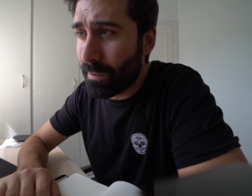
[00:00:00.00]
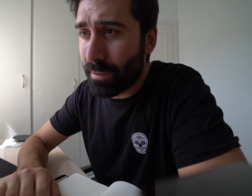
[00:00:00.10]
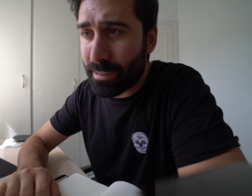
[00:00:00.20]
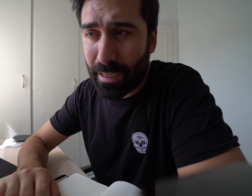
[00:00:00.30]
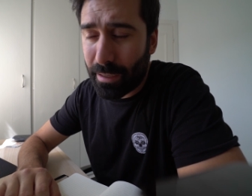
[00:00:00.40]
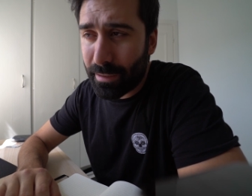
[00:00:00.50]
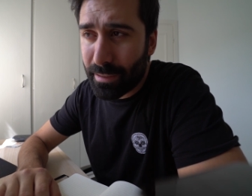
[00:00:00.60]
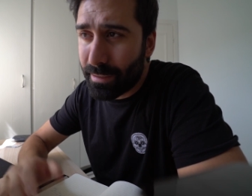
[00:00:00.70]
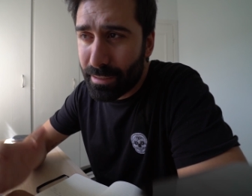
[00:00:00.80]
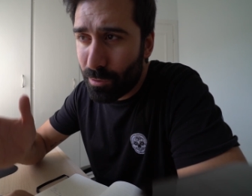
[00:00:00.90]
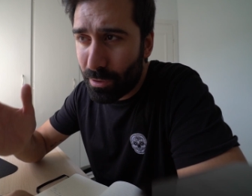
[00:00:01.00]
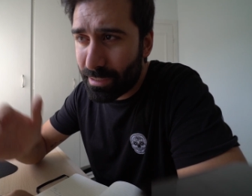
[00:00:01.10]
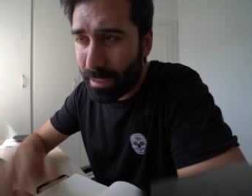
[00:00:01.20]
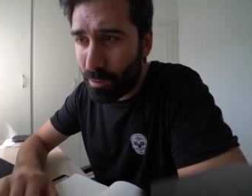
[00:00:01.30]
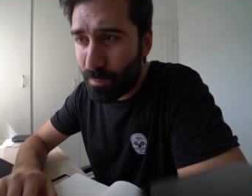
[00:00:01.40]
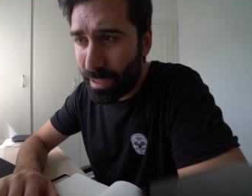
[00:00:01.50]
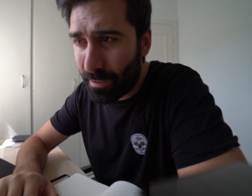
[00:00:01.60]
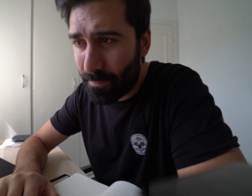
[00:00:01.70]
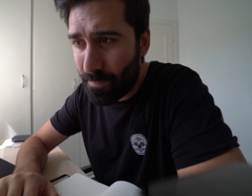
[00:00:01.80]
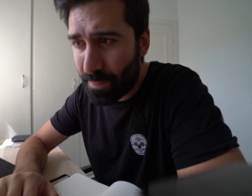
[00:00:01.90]
¿Qué, es lo que sale a
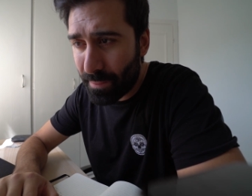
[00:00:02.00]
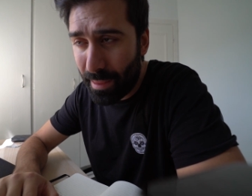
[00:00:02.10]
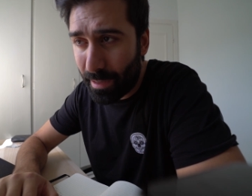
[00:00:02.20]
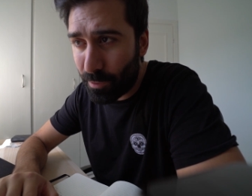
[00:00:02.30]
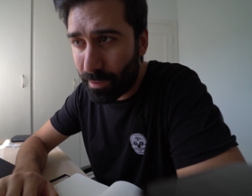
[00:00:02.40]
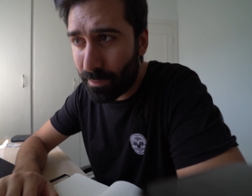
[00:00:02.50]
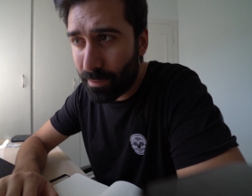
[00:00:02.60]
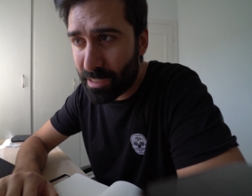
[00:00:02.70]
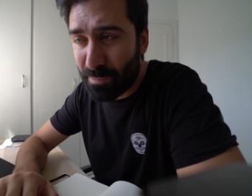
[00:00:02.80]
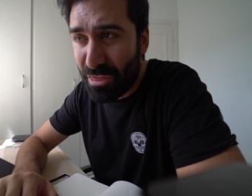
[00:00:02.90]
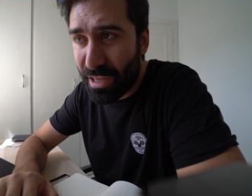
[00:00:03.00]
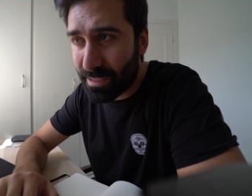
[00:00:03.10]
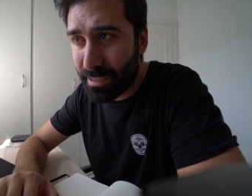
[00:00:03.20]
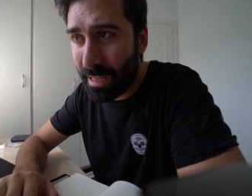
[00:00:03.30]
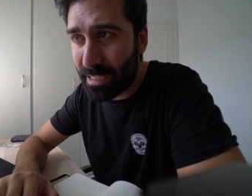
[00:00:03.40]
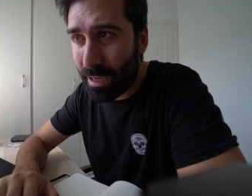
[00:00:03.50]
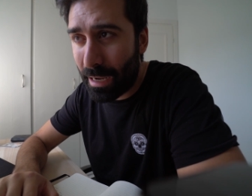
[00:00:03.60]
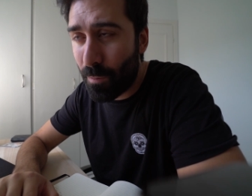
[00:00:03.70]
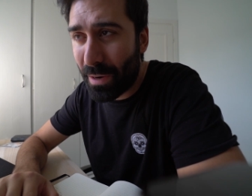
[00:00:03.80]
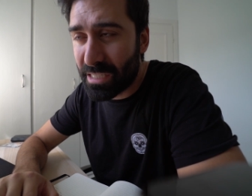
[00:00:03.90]
comprar? Nada, especias, sale a,
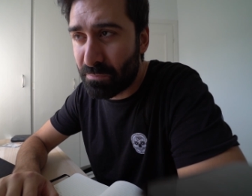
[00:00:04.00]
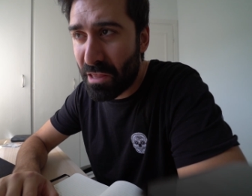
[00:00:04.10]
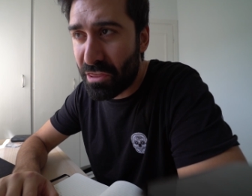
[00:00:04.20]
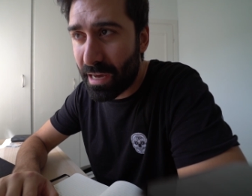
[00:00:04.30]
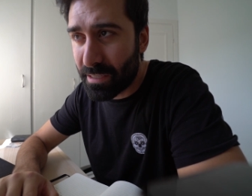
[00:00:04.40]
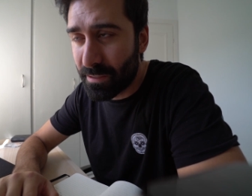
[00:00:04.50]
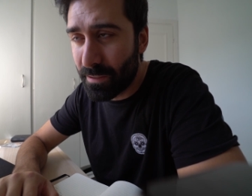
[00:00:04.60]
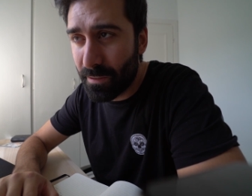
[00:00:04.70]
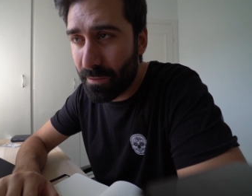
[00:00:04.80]
comprar especias.